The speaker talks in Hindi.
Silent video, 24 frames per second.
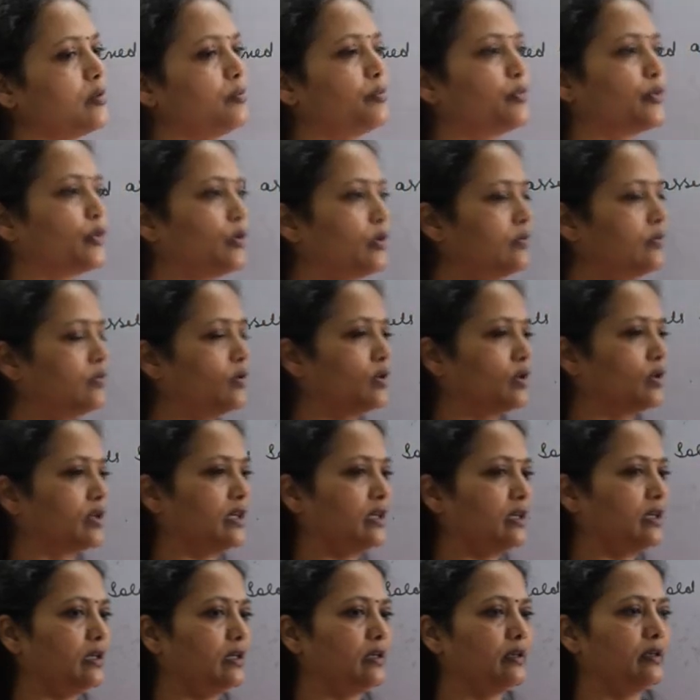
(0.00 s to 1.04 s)
इम्प्रूव
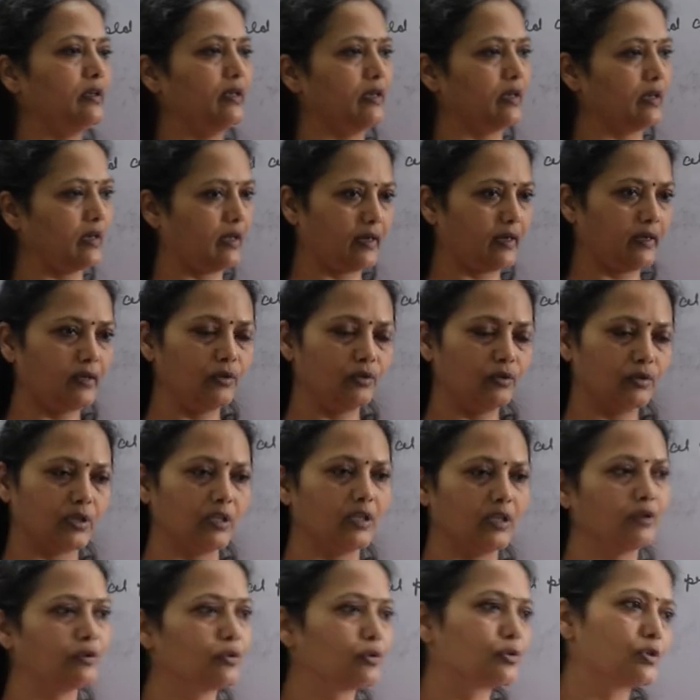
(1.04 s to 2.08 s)
होगी डिक्लाइन होगी
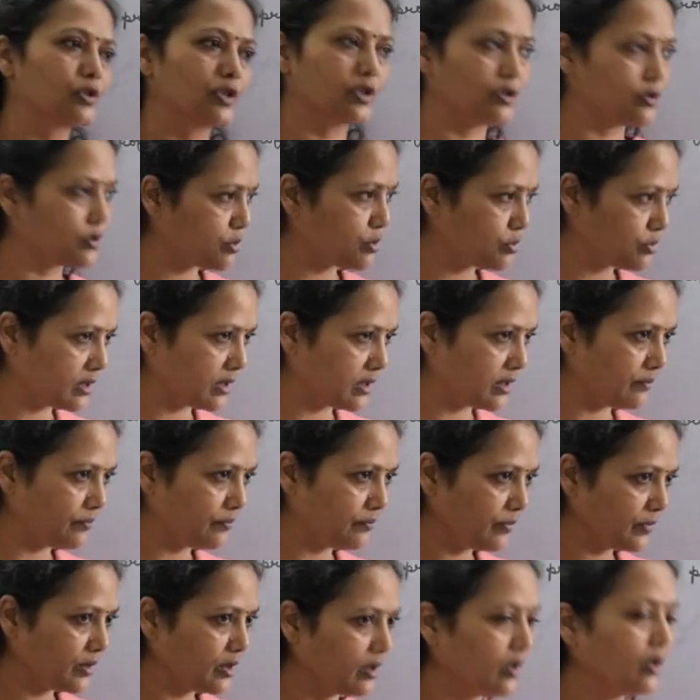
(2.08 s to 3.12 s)
या नो चेंज होगा
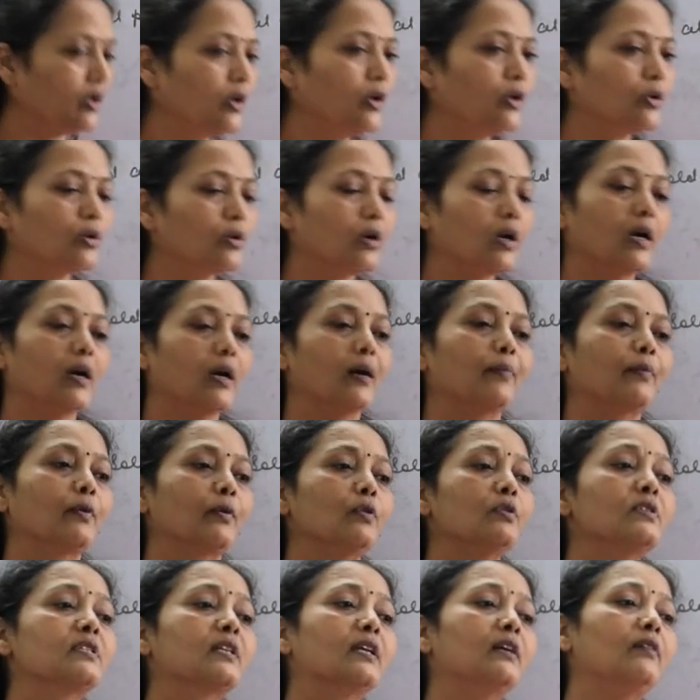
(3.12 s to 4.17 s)
तो आपको
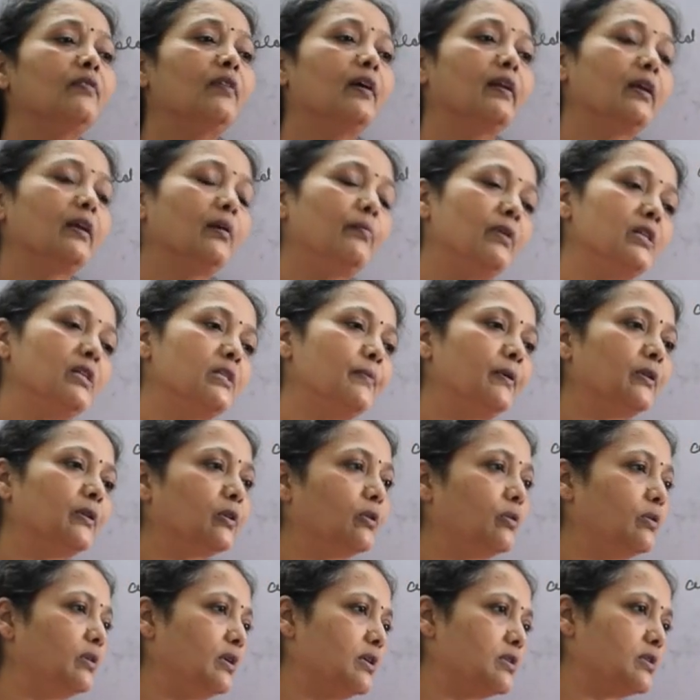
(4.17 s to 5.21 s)
उसके वेरिएबल्स पता
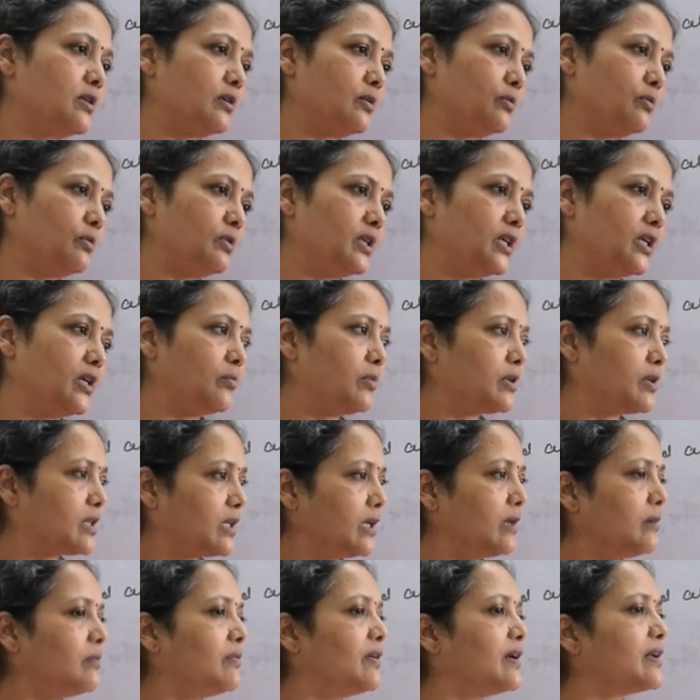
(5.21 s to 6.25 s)
होने ज़रूरी है
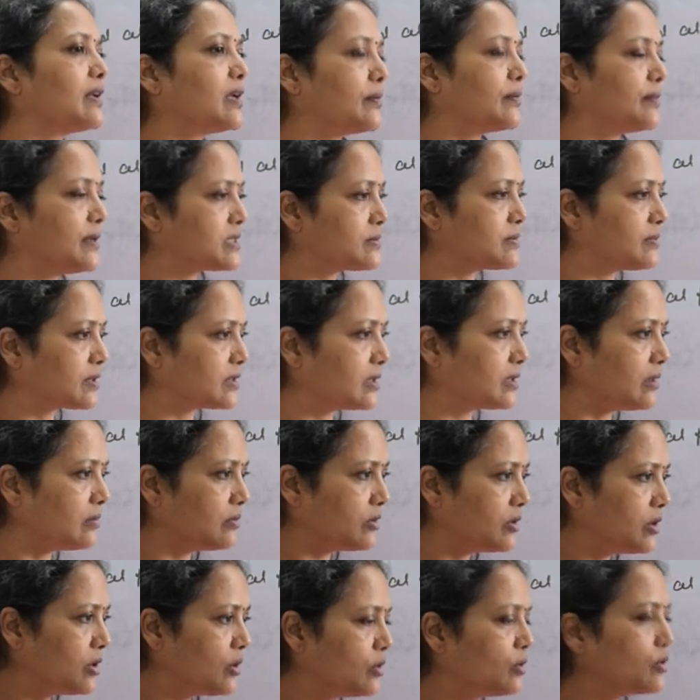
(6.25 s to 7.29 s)
मतलब वेरिएबल्स
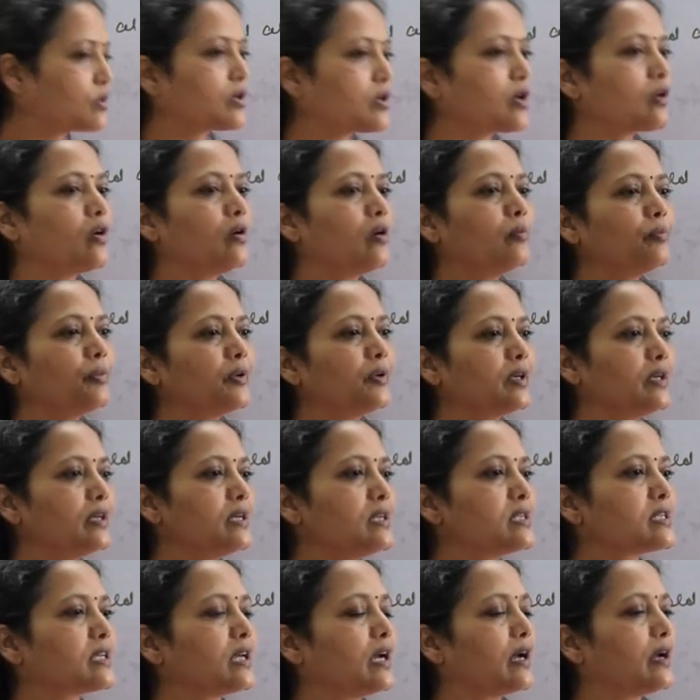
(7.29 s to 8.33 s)
मतलब उसके
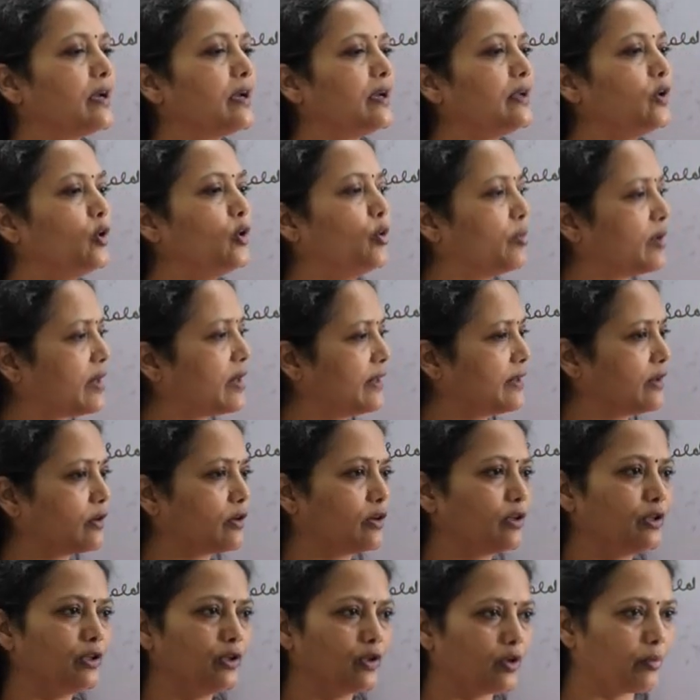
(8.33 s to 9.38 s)
कंपोनेंट्स क्या हैं न्यूमरेटर
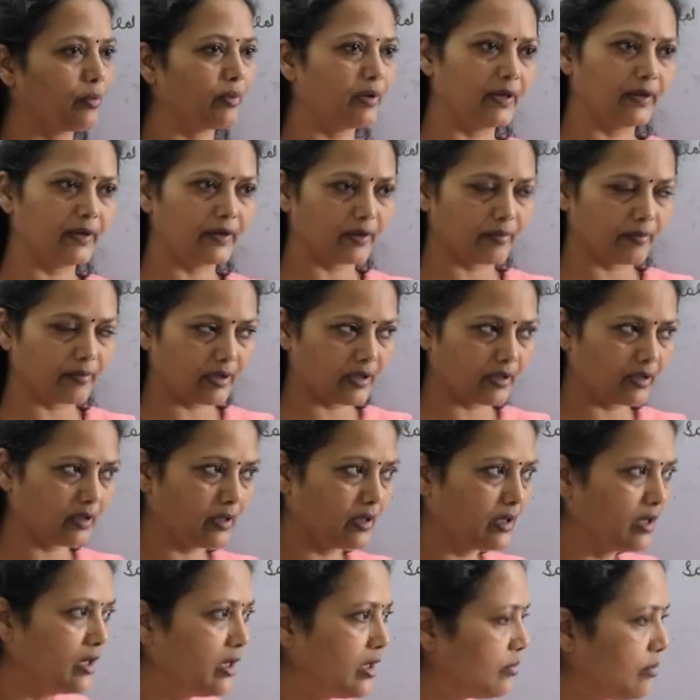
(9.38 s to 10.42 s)
और डिनोमिनेटर में
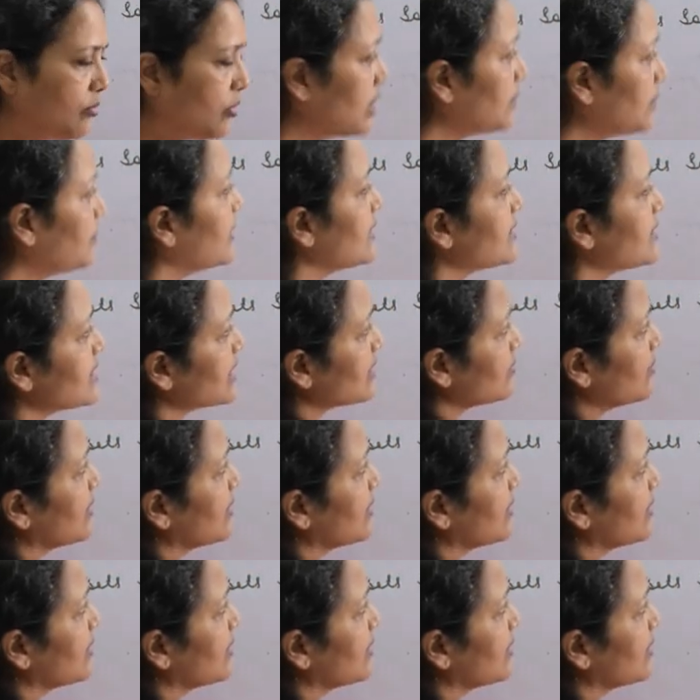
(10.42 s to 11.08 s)
बहुत बेसिक